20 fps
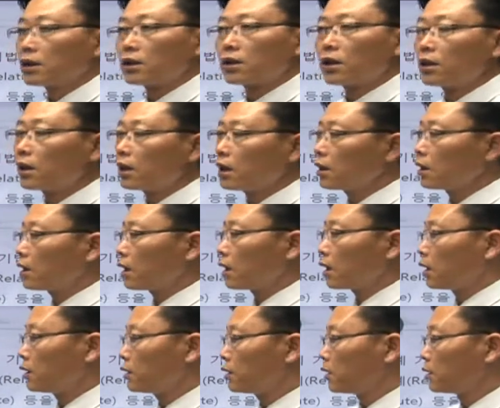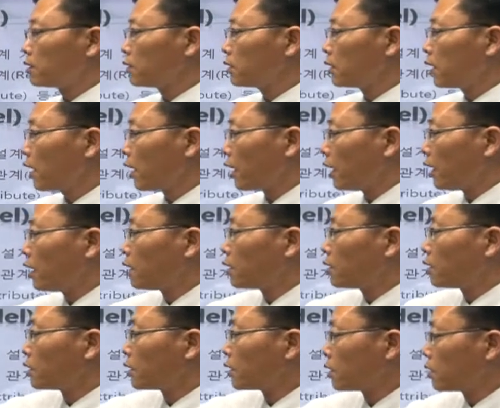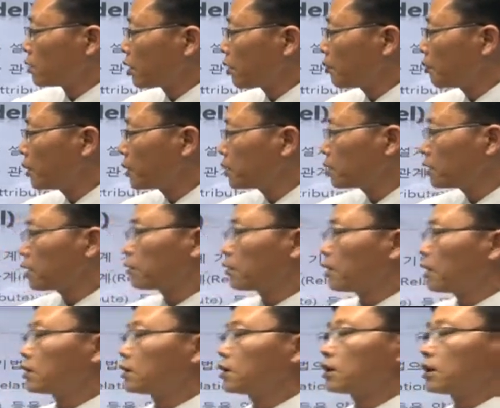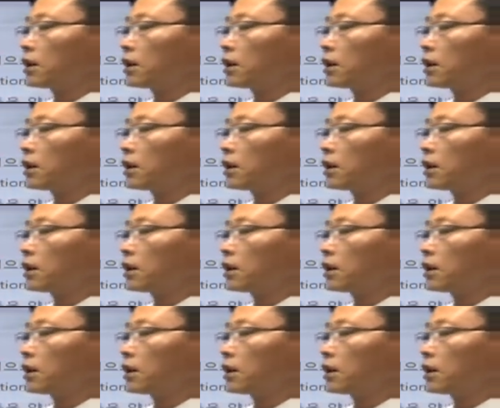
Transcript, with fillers: 설계 단계가 있었는데 첫 번째로 하는